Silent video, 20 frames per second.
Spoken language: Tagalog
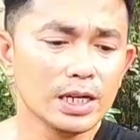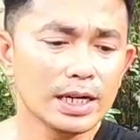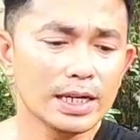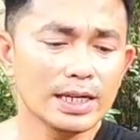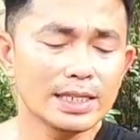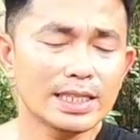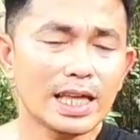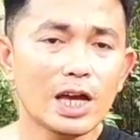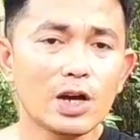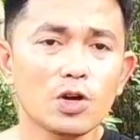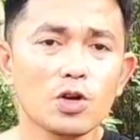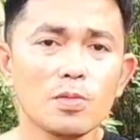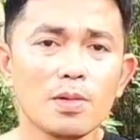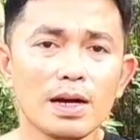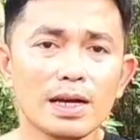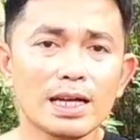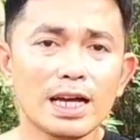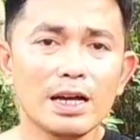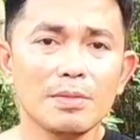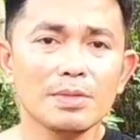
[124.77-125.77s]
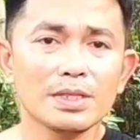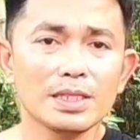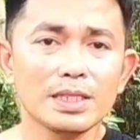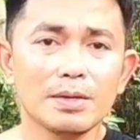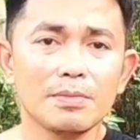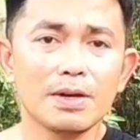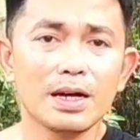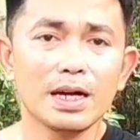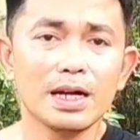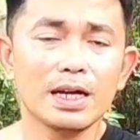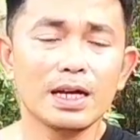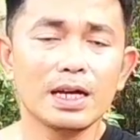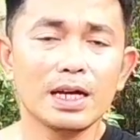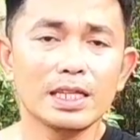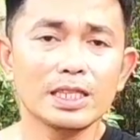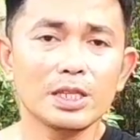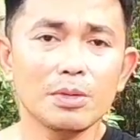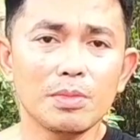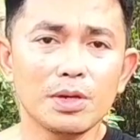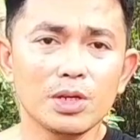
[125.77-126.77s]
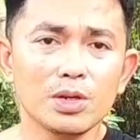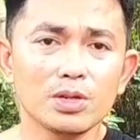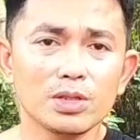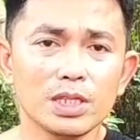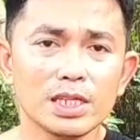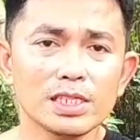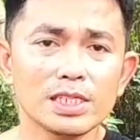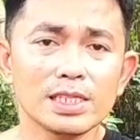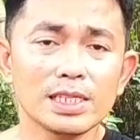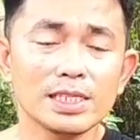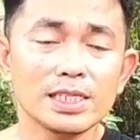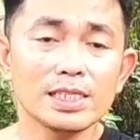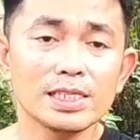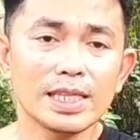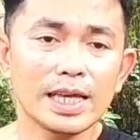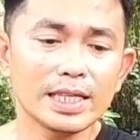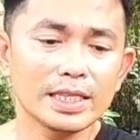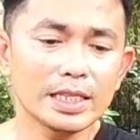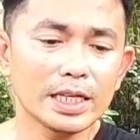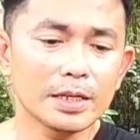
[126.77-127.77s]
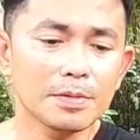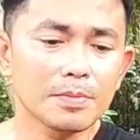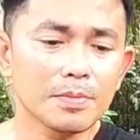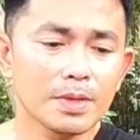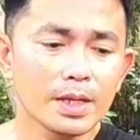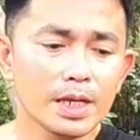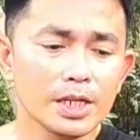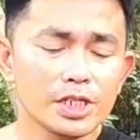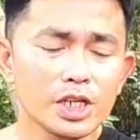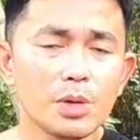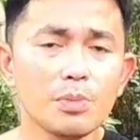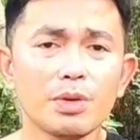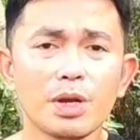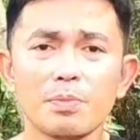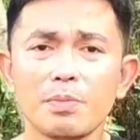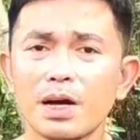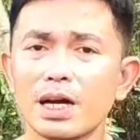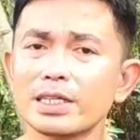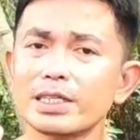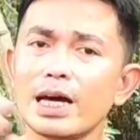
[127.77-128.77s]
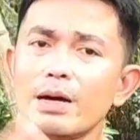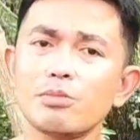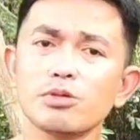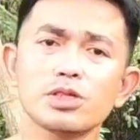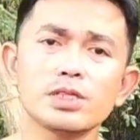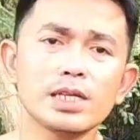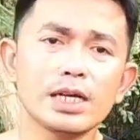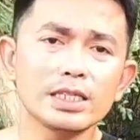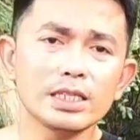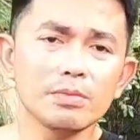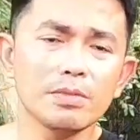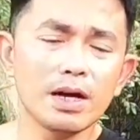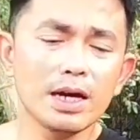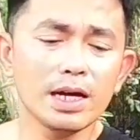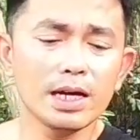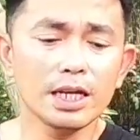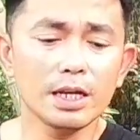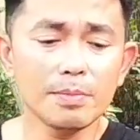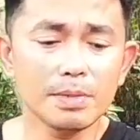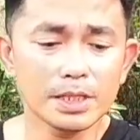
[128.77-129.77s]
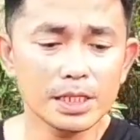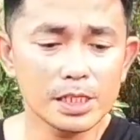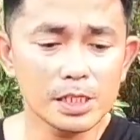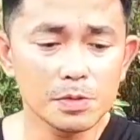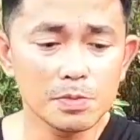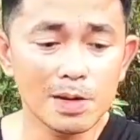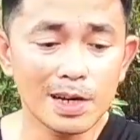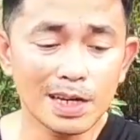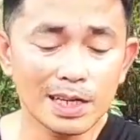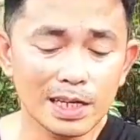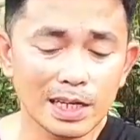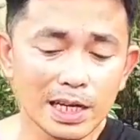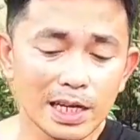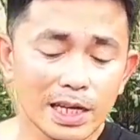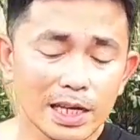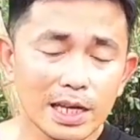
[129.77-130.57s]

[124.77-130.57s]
kaya tayo gumagamit ng mga antibiotics na synthetic syempre pagkatapos natin mga kalapatids mag